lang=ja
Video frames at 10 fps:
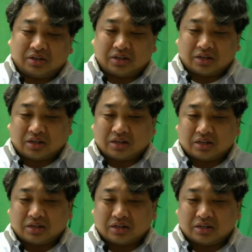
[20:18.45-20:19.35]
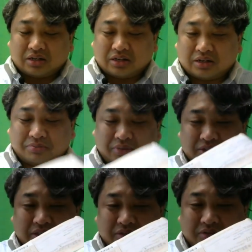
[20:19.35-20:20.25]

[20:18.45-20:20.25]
えー、プレゼン